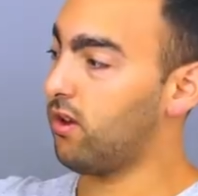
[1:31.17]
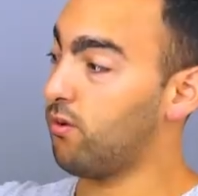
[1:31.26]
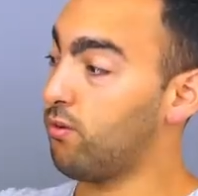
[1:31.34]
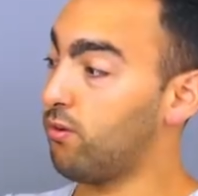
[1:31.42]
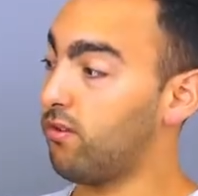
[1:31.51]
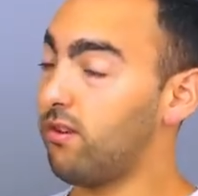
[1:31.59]
Il y a
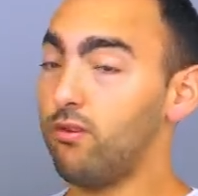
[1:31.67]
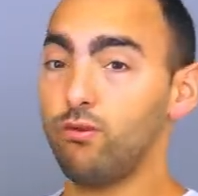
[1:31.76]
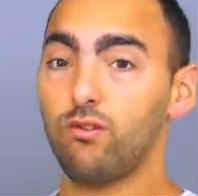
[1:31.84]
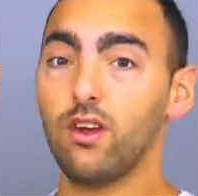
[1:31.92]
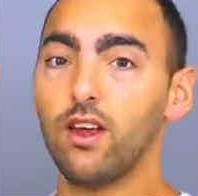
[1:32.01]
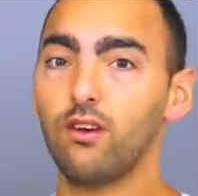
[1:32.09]
eu aussi
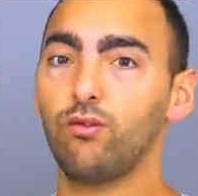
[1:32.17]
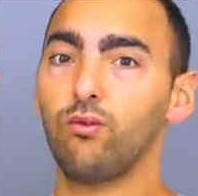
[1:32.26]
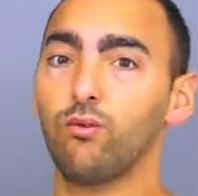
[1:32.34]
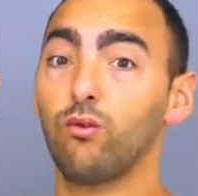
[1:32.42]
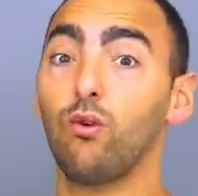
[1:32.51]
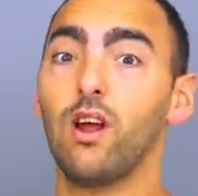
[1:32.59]
une
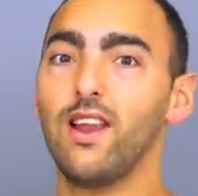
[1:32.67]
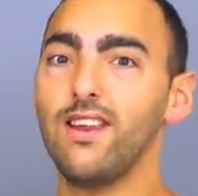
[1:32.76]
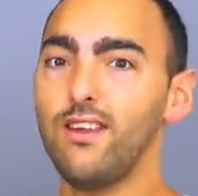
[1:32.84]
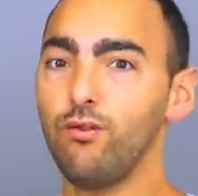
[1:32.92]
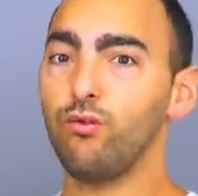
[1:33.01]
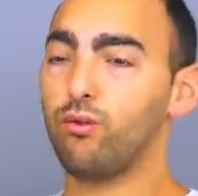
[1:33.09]
sélection de la
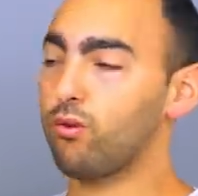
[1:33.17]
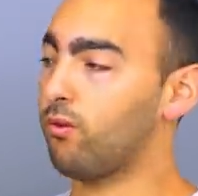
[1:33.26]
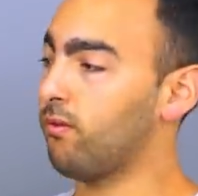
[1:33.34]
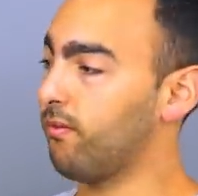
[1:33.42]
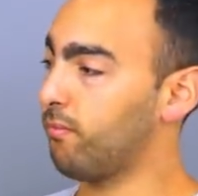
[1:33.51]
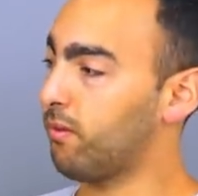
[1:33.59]
ligne de
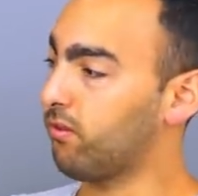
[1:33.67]
tronc,